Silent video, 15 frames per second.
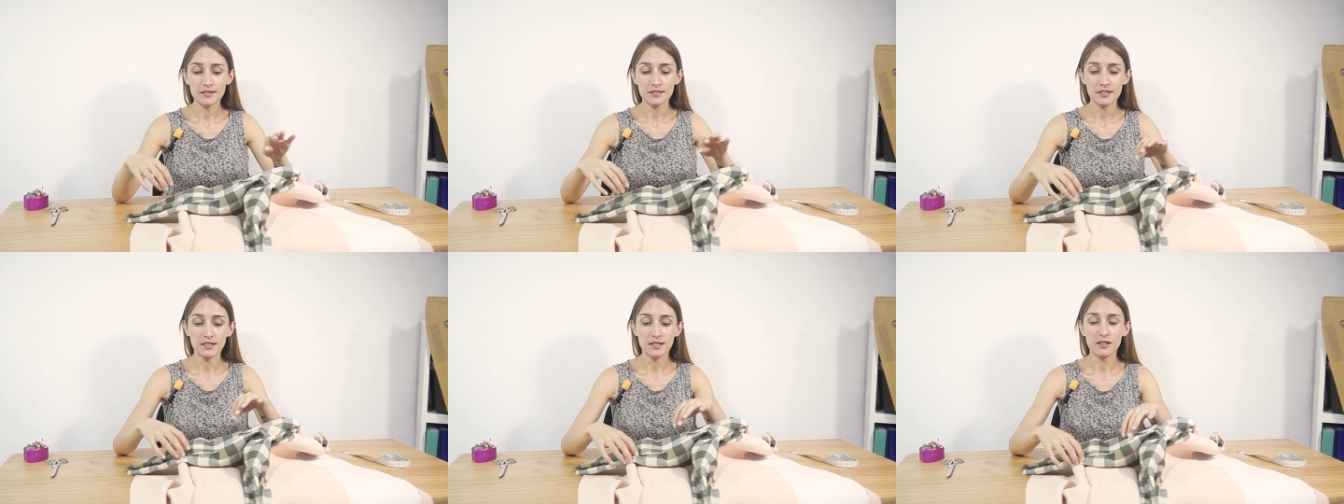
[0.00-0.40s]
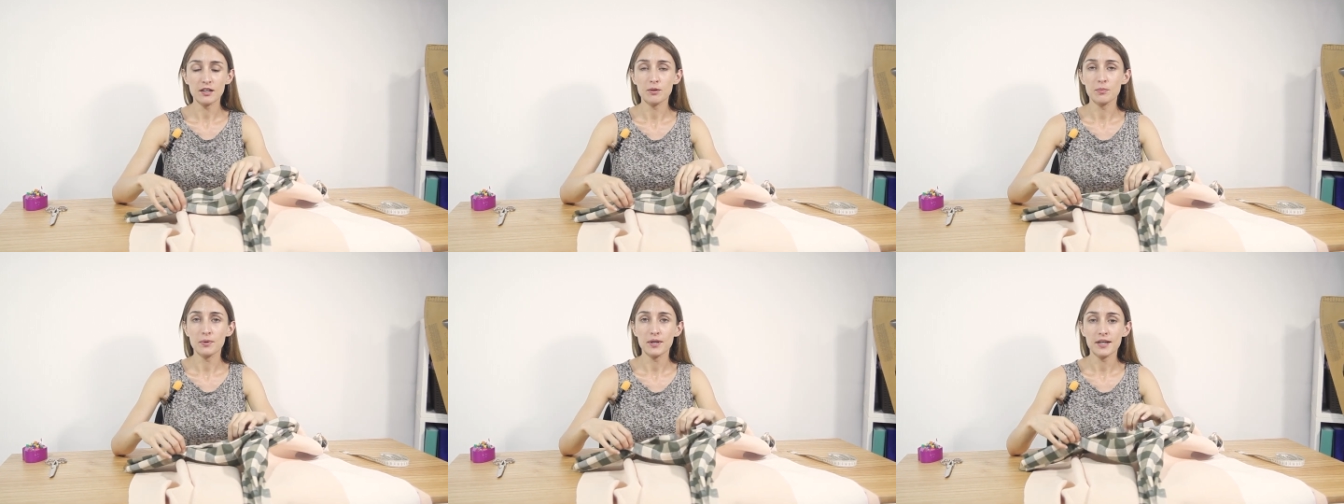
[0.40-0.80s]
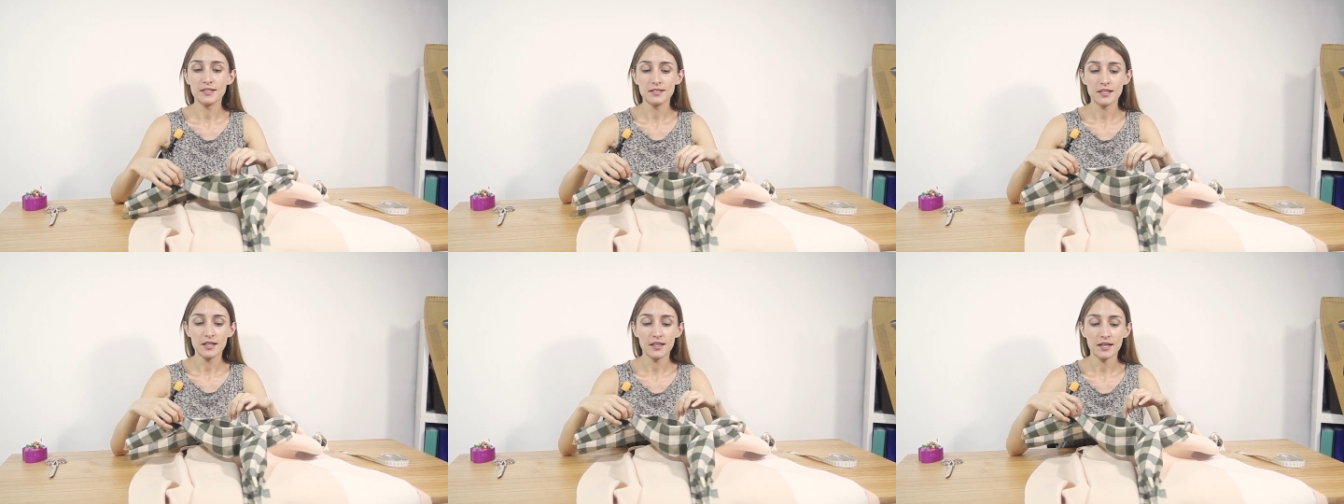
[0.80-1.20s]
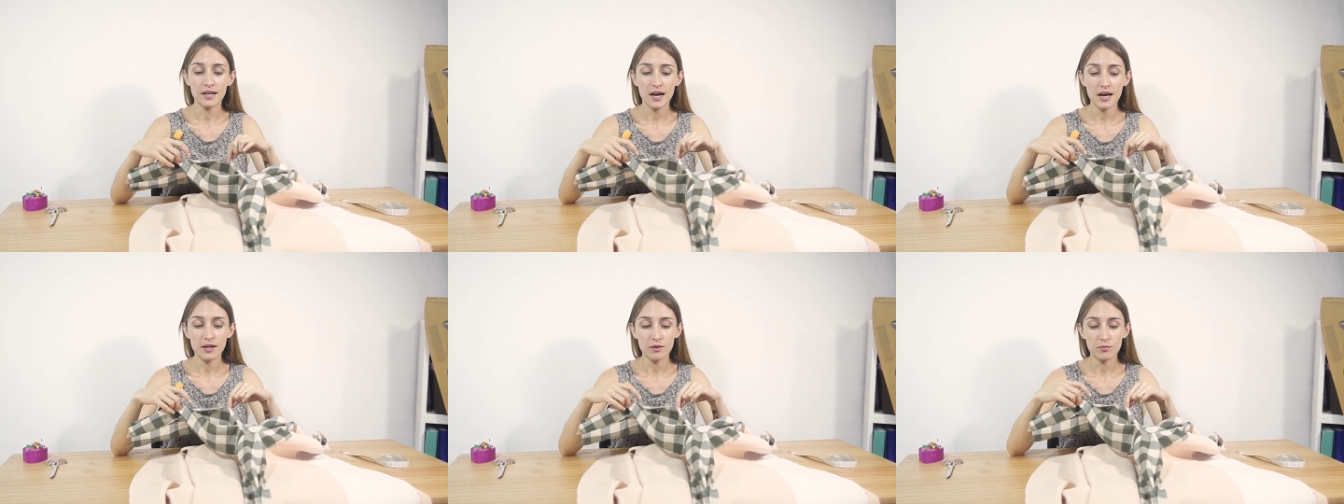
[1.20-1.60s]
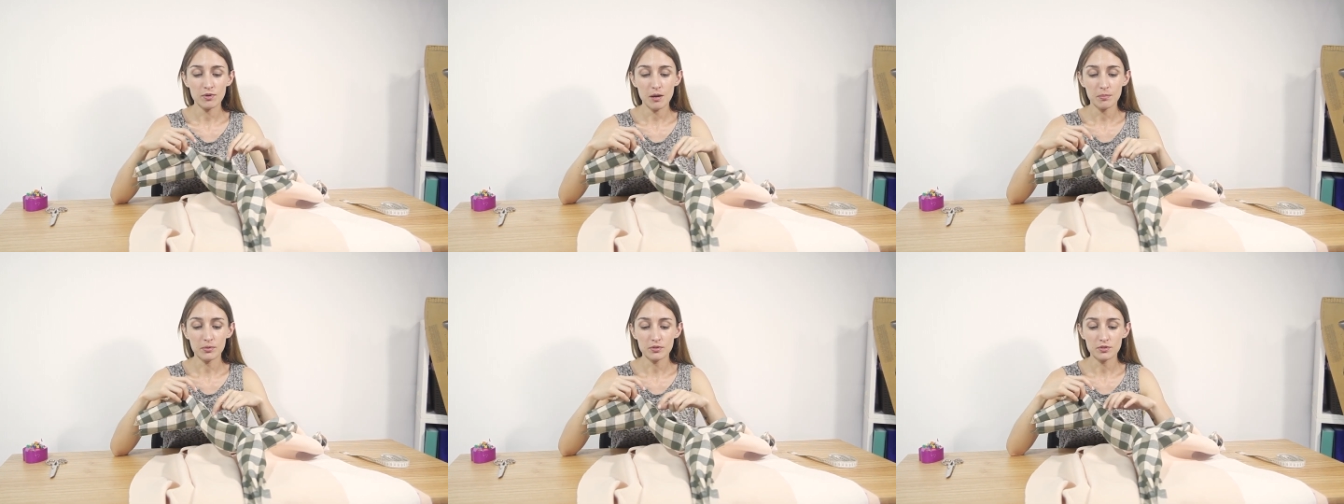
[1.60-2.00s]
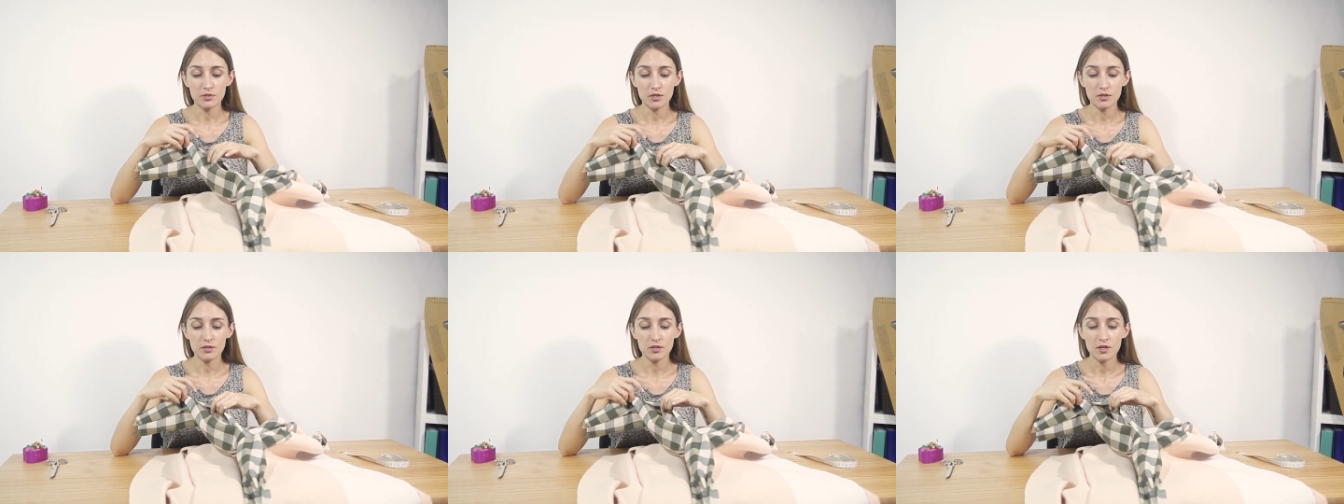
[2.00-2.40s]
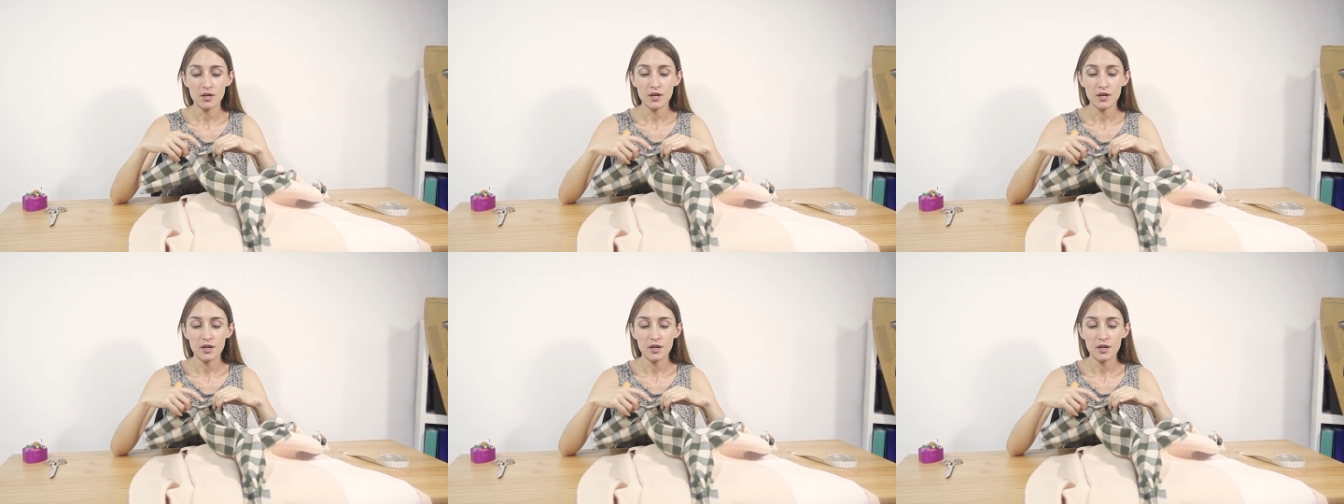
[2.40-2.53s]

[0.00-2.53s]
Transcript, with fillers: si quieren lo que pueden hacer es dejar una porción